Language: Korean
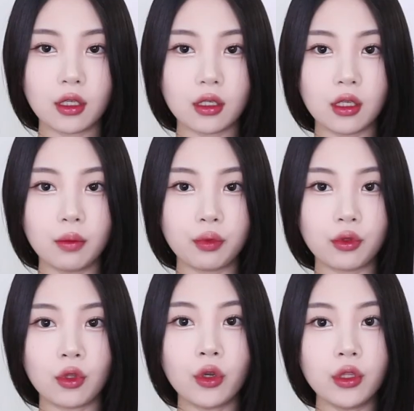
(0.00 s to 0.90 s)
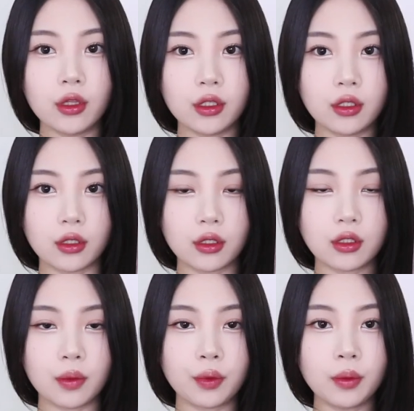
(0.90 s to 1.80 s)
스타킹이
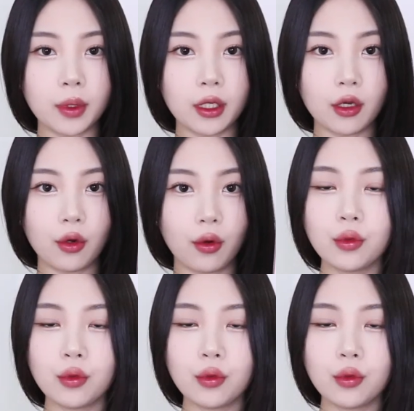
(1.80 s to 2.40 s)
붙어있는 제품이에요.